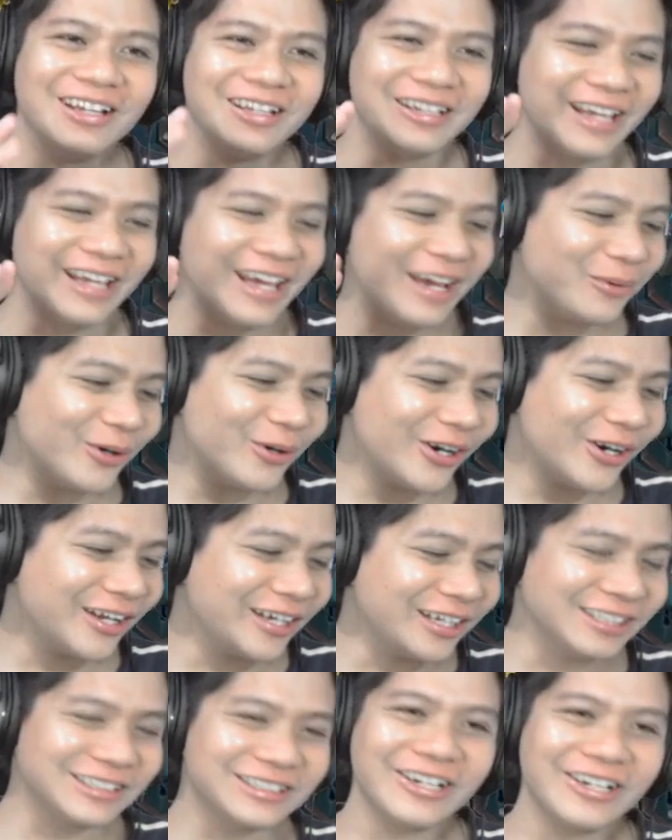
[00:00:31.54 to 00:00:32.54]
Yeah
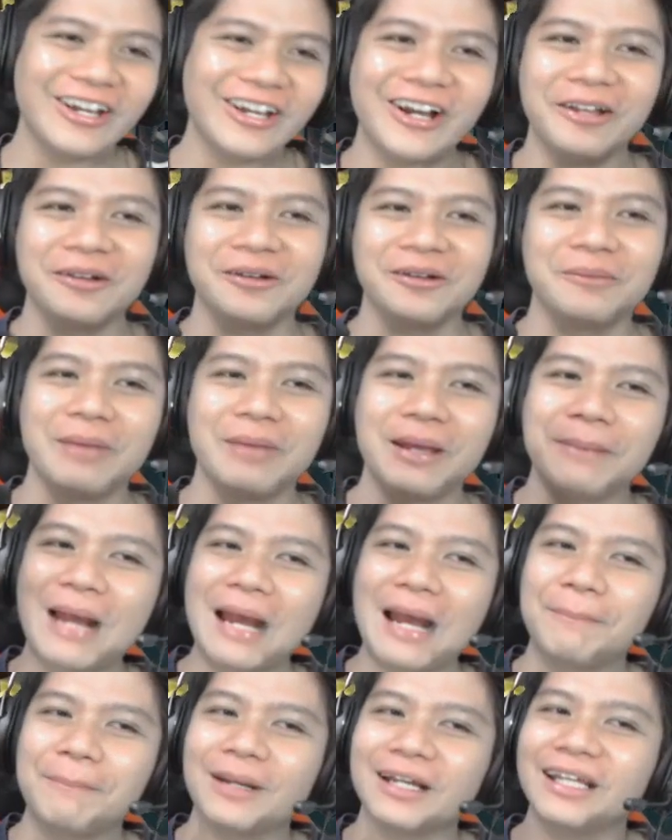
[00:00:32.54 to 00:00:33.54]
boy! So yun, may
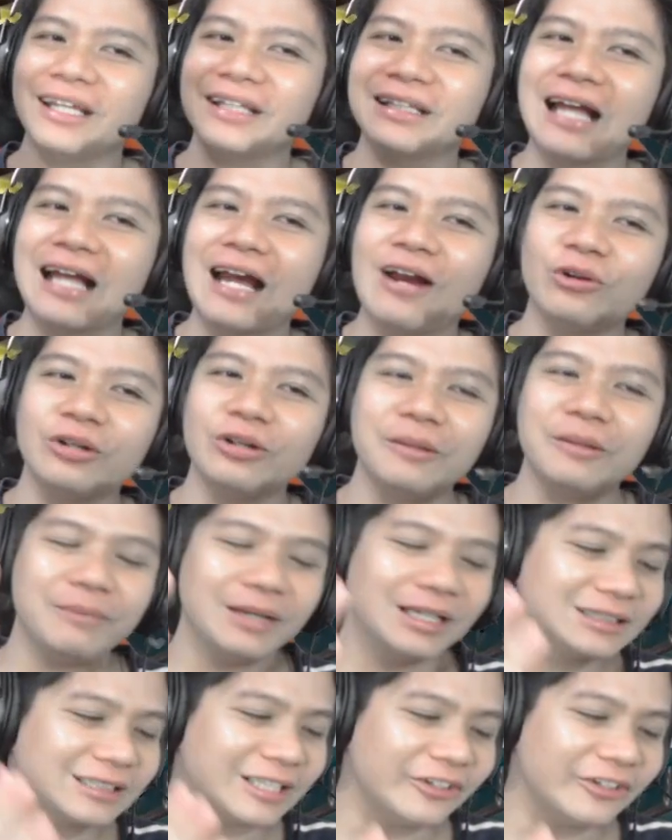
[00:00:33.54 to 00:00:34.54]
papakita ako na
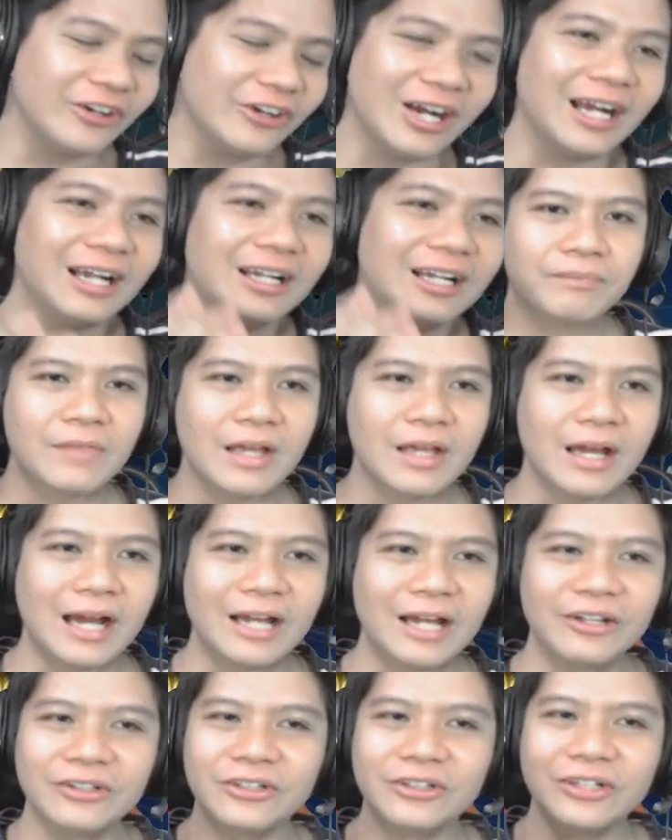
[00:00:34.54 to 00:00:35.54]
build sa inyo ah.
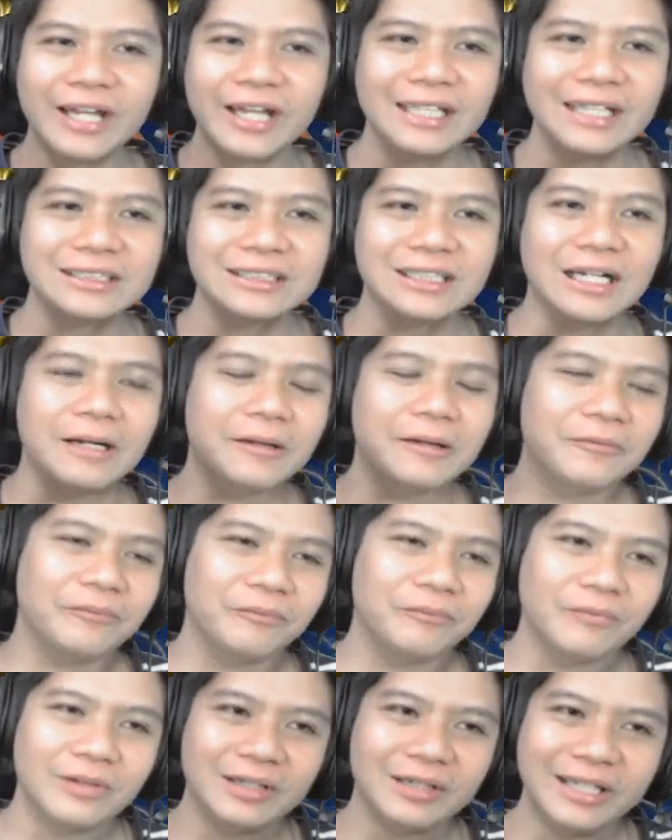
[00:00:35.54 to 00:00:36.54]
Ano to guys ah,
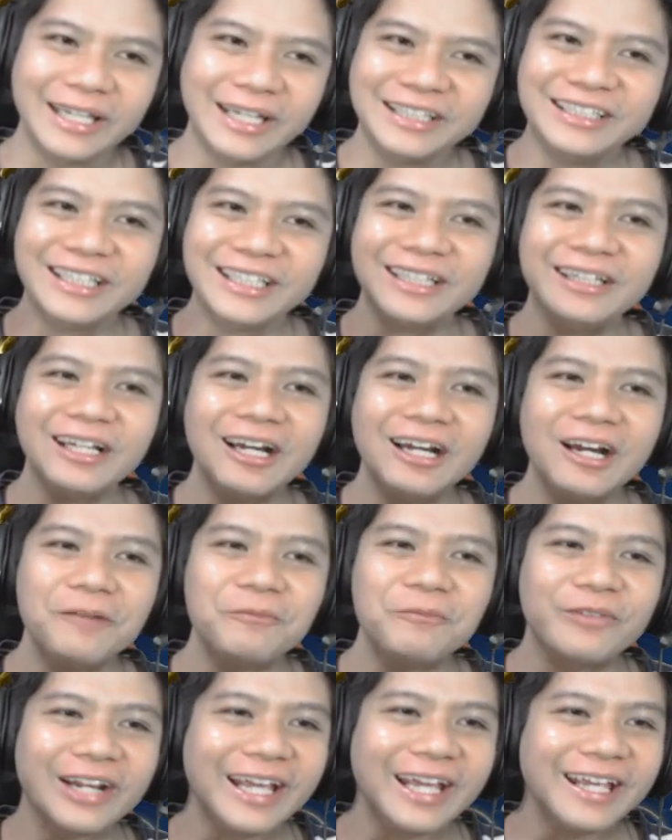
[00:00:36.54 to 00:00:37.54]
legit
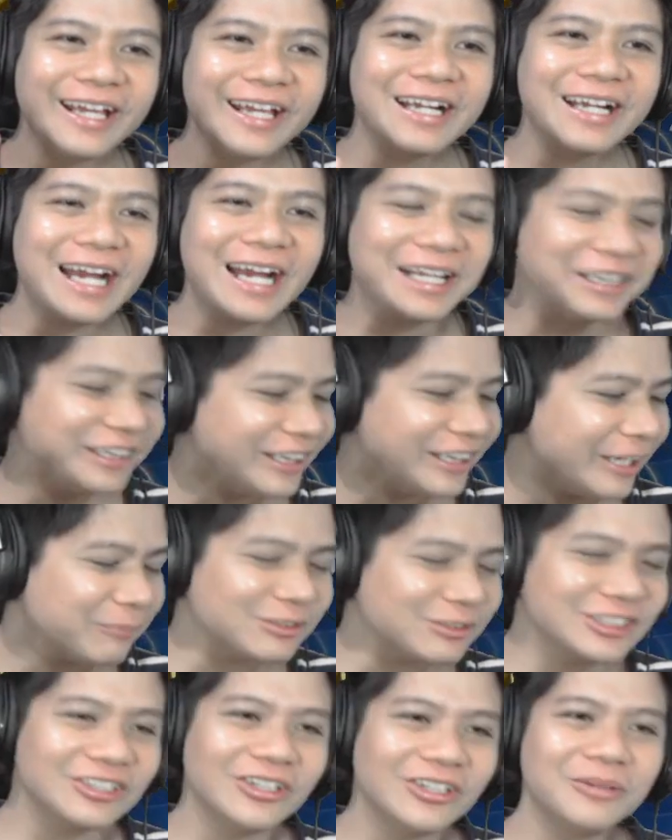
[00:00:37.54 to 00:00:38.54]
na Freya God
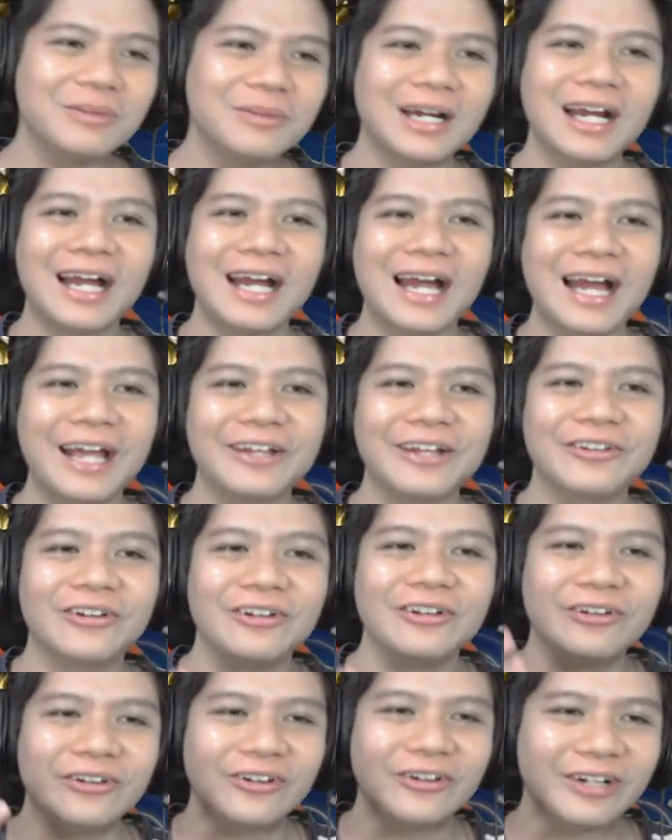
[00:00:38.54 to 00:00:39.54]
tips to mga
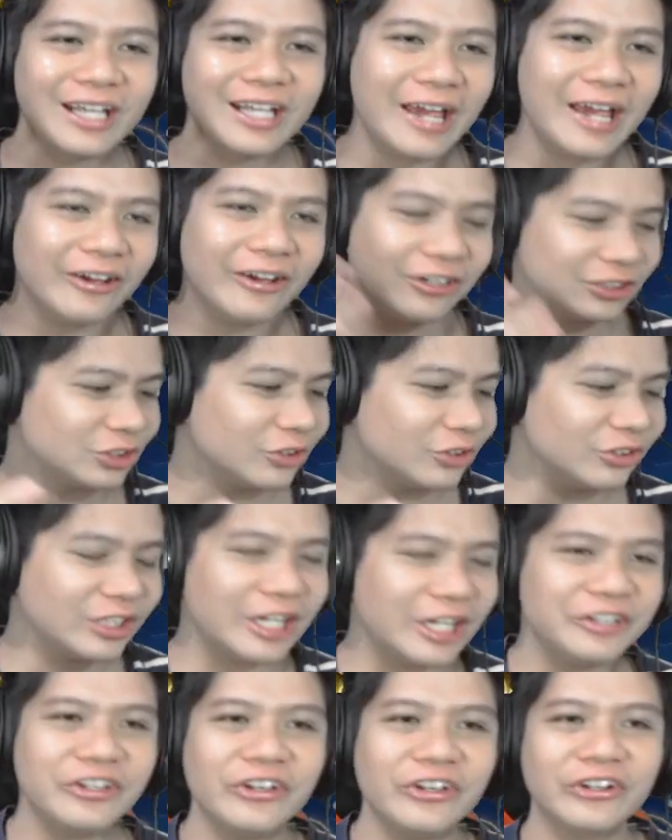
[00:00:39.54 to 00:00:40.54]
idol no. Kaya yun,
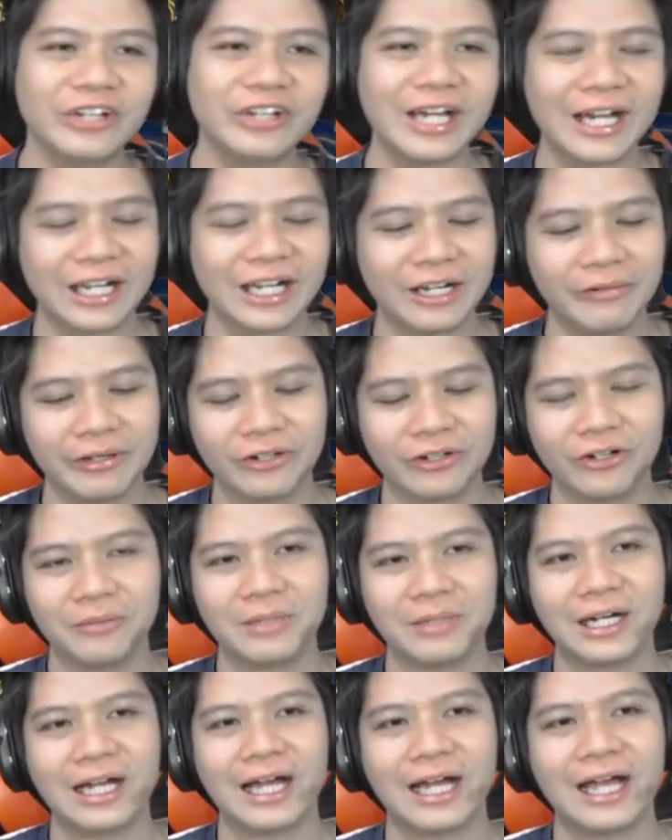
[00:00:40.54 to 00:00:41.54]
sundan nyo yung gagawin ko
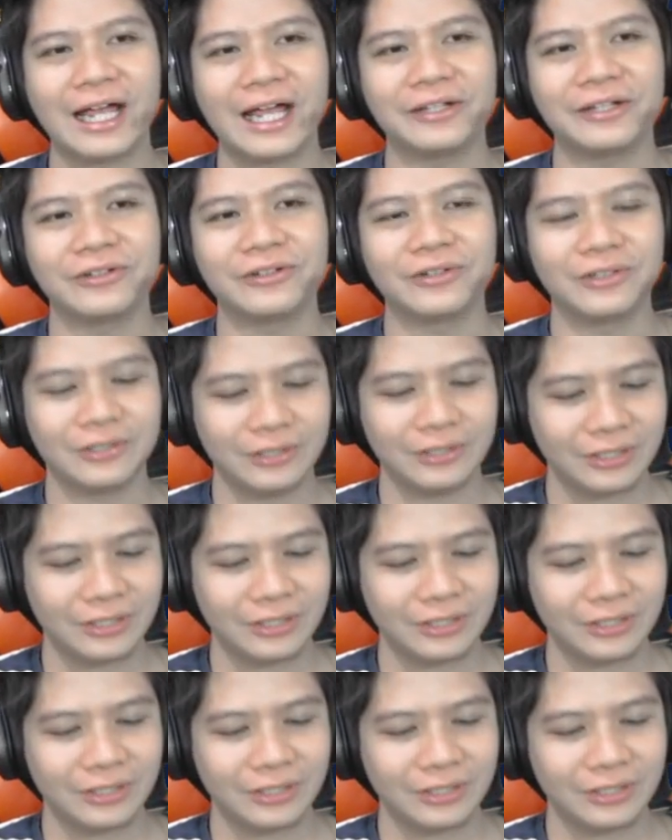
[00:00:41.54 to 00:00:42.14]
mga idol.